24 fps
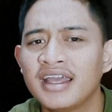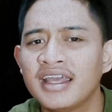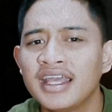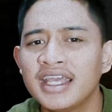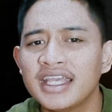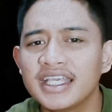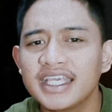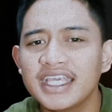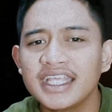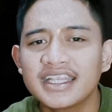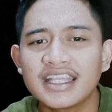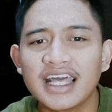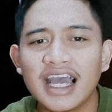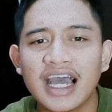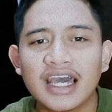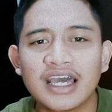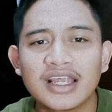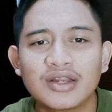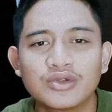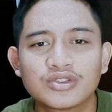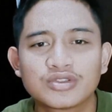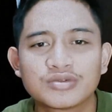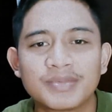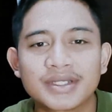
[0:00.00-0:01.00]
Kita
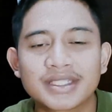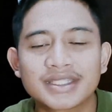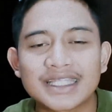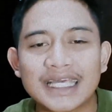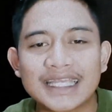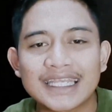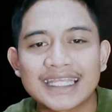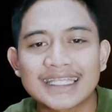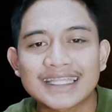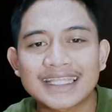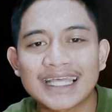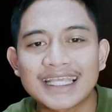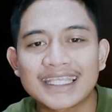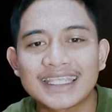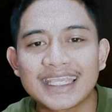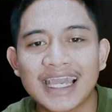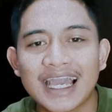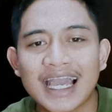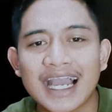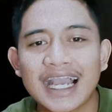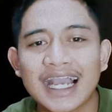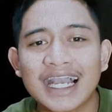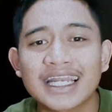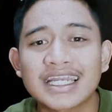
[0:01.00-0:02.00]
harus
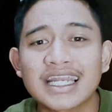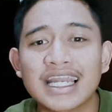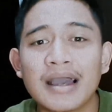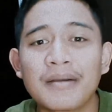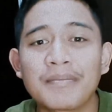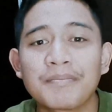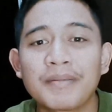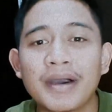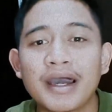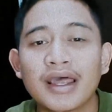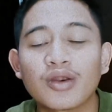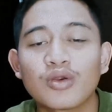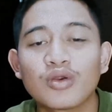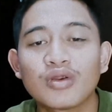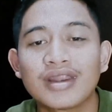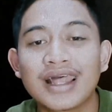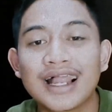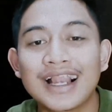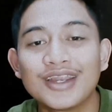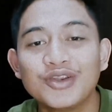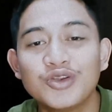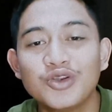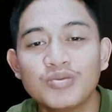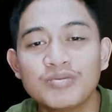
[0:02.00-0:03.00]
bertanya-tanya kenapa
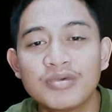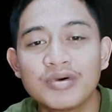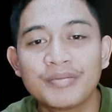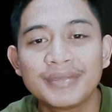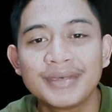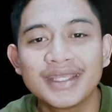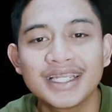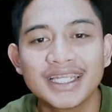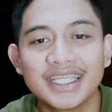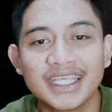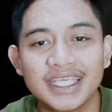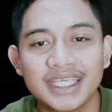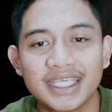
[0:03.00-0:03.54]
Ronaldo memilih